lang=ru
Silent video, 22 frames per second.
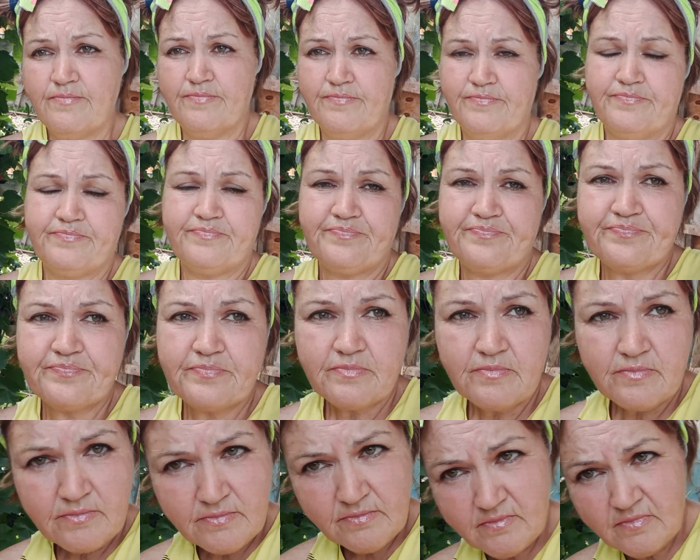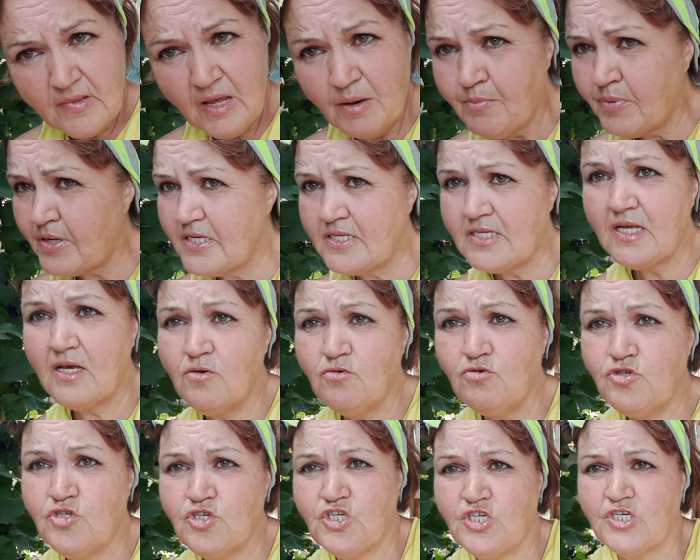Признаюсь честно,
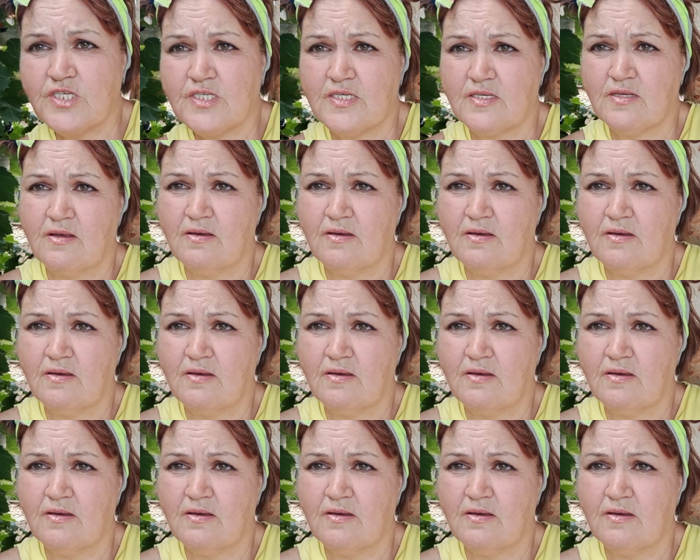потому что